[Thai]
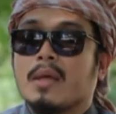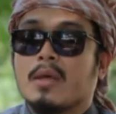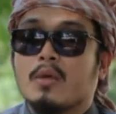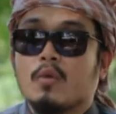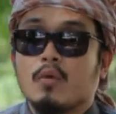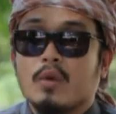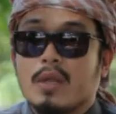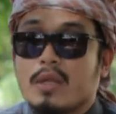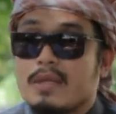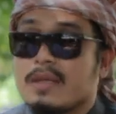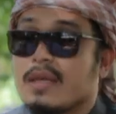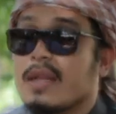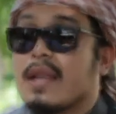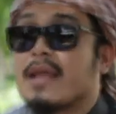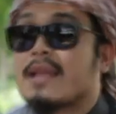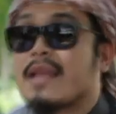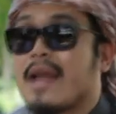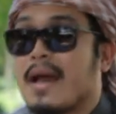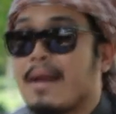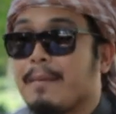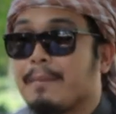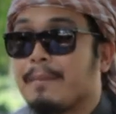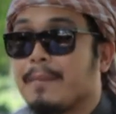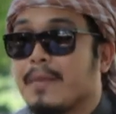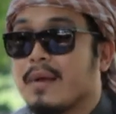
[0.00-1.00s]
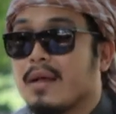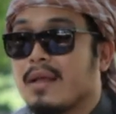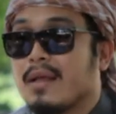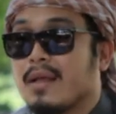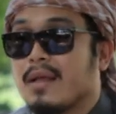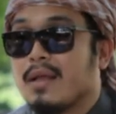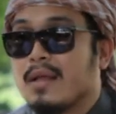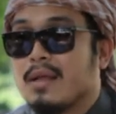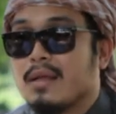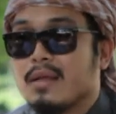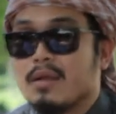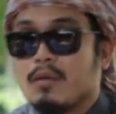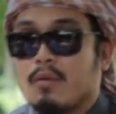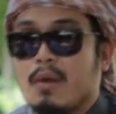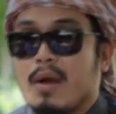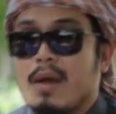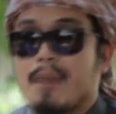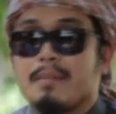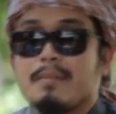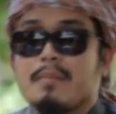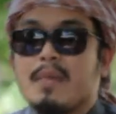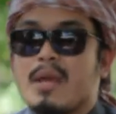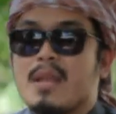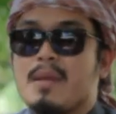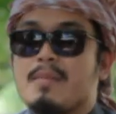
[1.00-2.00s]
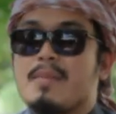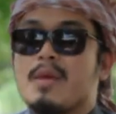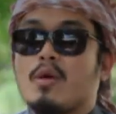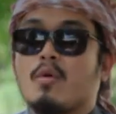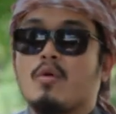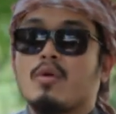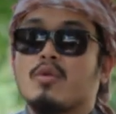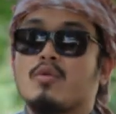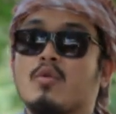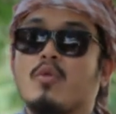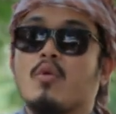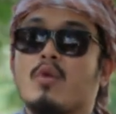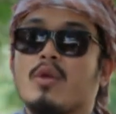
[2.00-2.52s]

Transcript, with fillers: อยู่ในศีลธรรมหรือว่าไม่ได้มีคนทุก